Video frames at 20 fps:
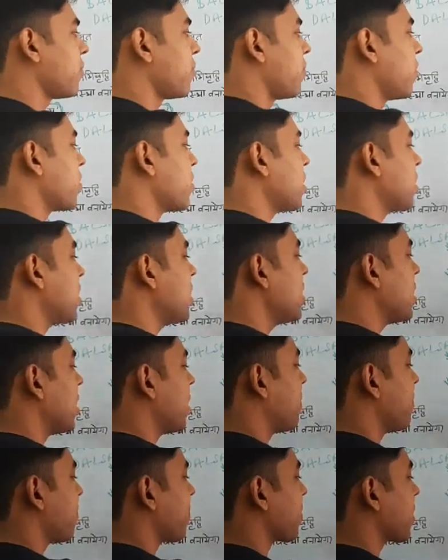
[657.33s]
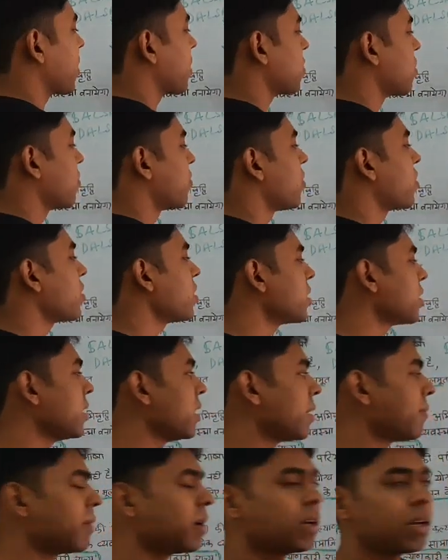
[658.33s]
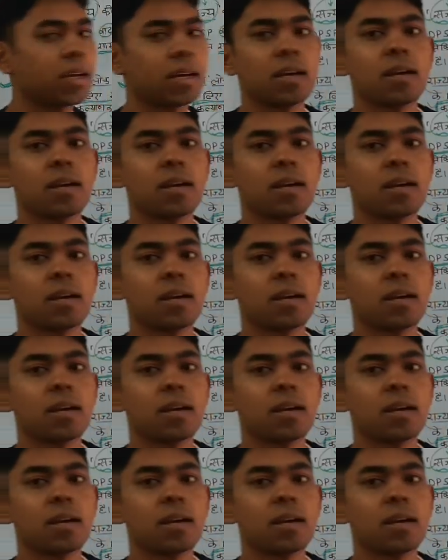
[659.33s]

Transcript: फोर्टी थ्री ए तो फोर्टी थ्री ए में